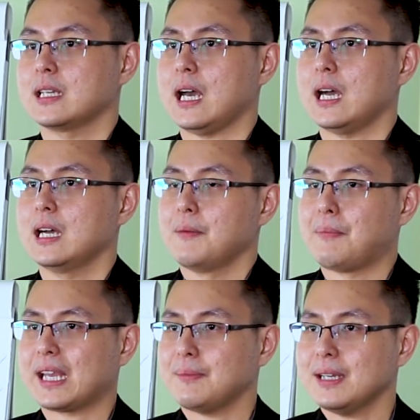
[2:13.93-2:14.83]
Nah,
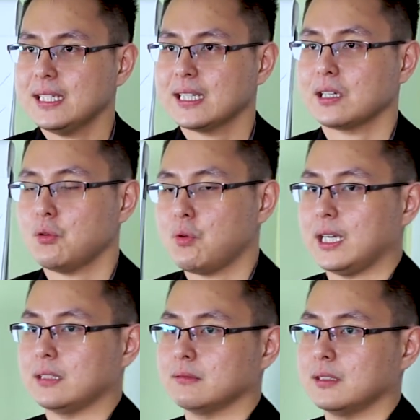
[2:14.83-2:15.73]
bagaimana dengan
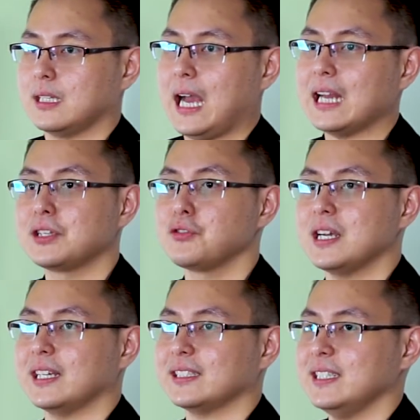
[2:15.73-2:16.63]
keuangan? Ada
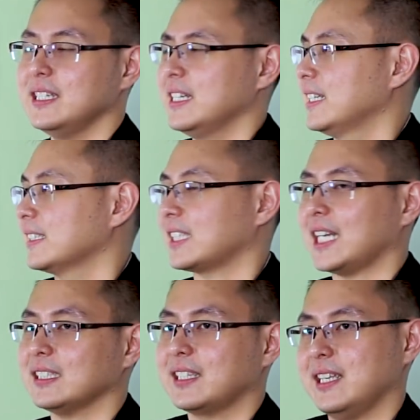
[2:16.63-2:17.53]
juga nggak sih
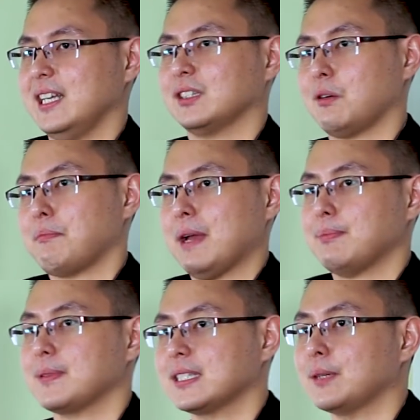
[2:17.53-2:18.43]
strategi atau
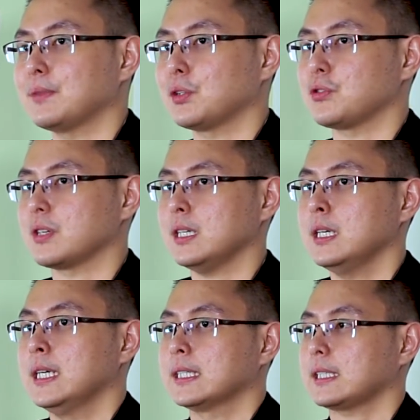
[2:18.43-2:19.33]
maps yang menunjukkan
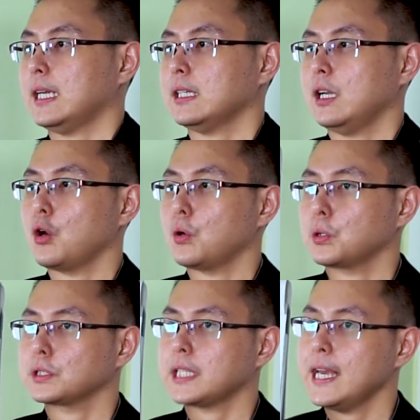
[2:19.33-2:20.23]
sekarang kalau
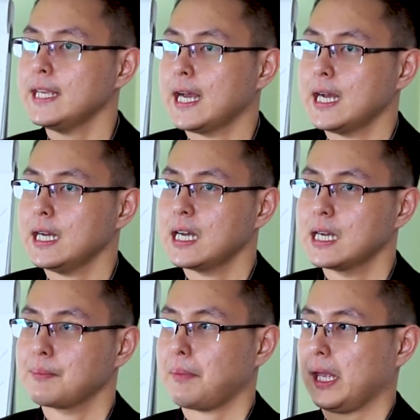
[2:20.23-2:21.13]
saya
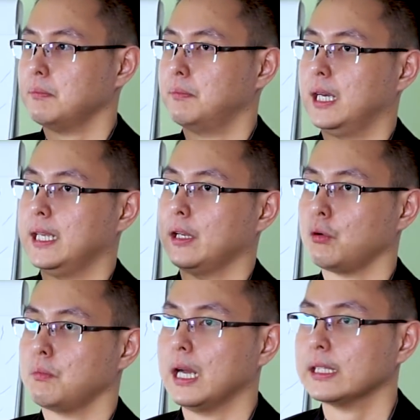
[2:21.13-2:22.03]
ingin beli
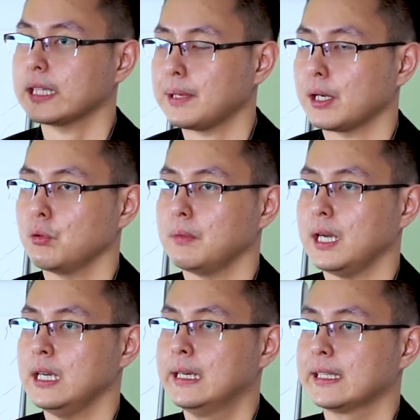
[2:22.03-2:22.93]
rumah, TP
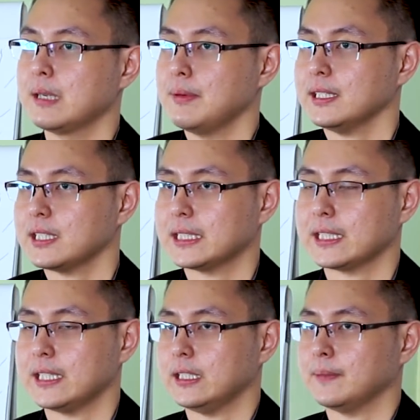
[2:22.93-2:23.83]
rumah, gimana
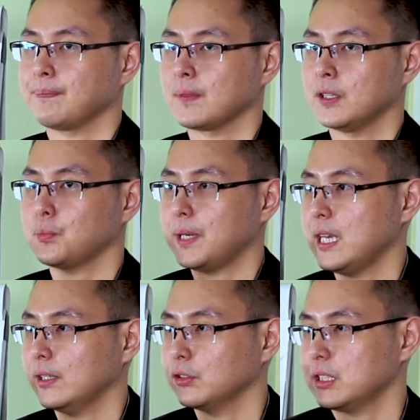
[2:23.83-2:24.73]
strateginya?
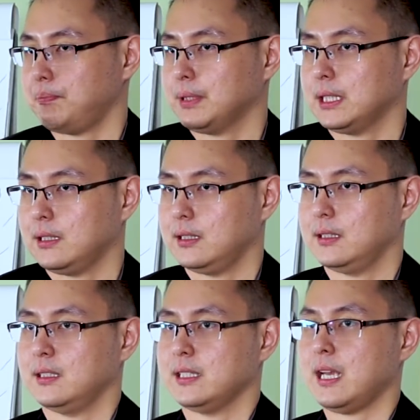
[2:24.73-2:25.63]
Supaya itu cepat
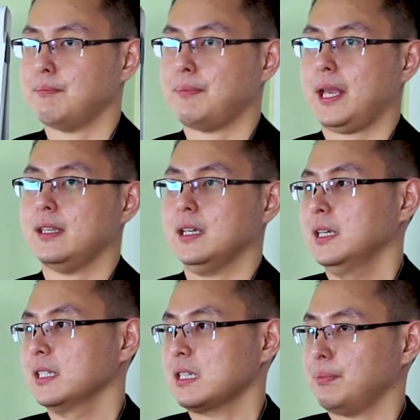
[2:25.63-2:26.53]
nyampe-nya,
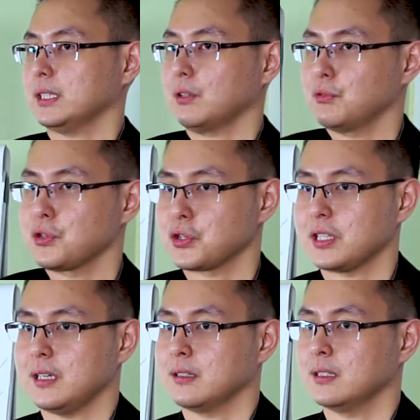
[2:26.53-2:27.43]
cepat
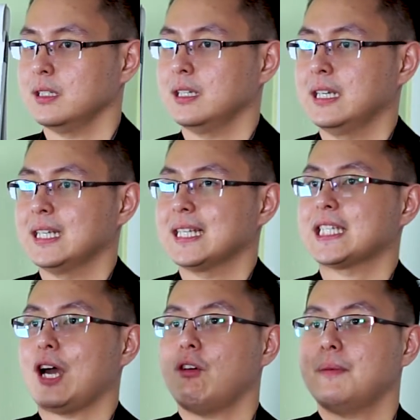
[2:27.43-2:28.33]
terwujudnya.
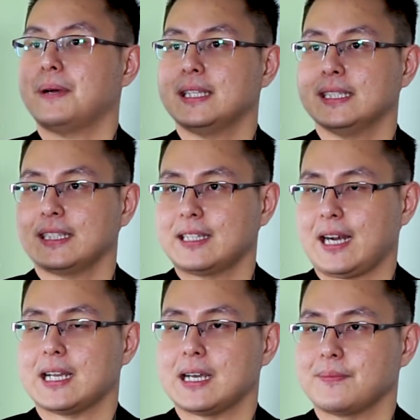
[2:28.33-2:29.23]
Jawabannya
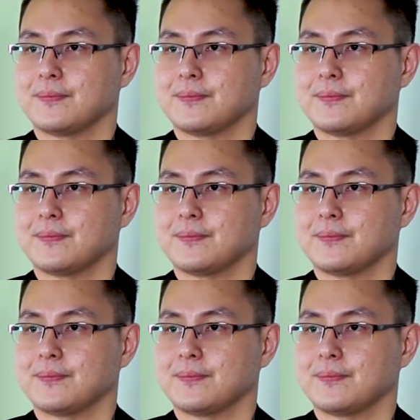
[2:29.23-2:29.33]
sederhana